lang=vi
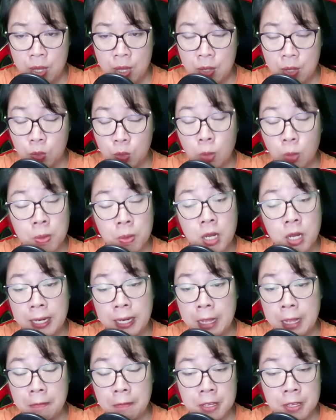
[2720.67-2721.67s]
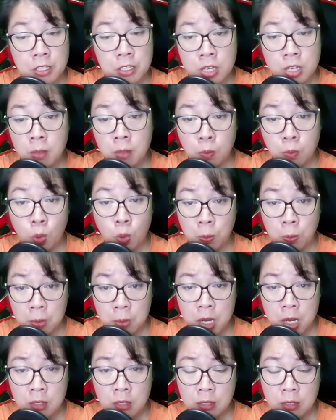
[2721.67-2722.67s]
Tôi bước lên phía trước một
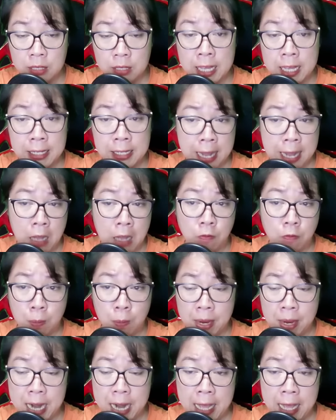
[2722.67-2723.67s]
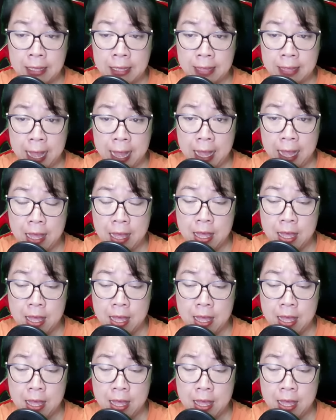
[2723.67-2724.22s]
bước, nhìn thẳng vào mắt anh ta.